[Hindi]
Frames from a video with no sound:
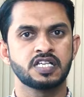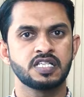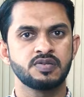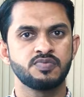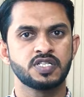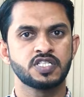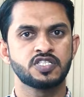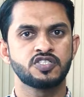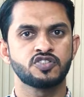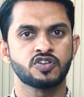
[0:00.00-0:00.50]

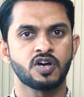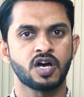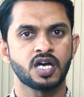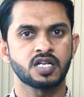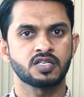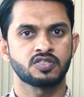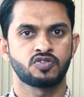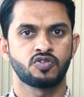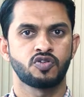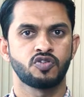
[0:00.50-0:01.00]
तकरीबन
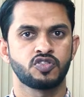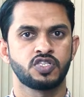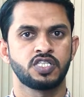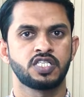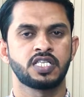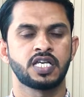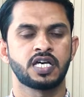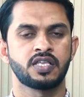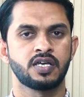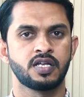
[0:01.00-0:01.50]
400
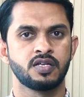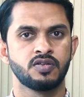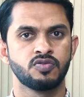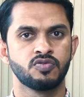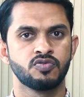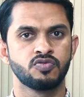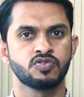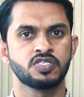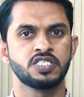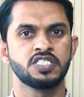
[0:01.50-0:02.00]
से ज़्यादा
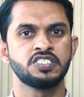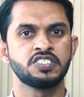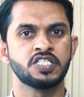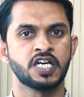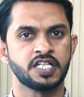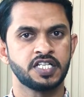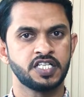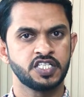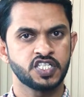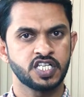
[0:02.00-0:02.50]
लोगों की
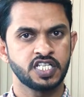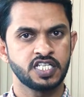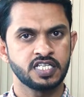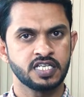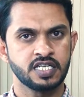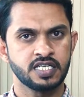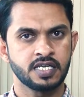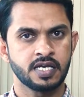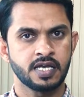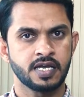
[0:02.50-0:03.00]
जानें चली
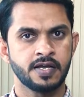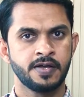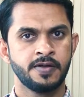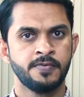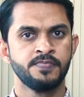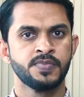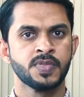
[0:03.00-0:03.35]
गई हैं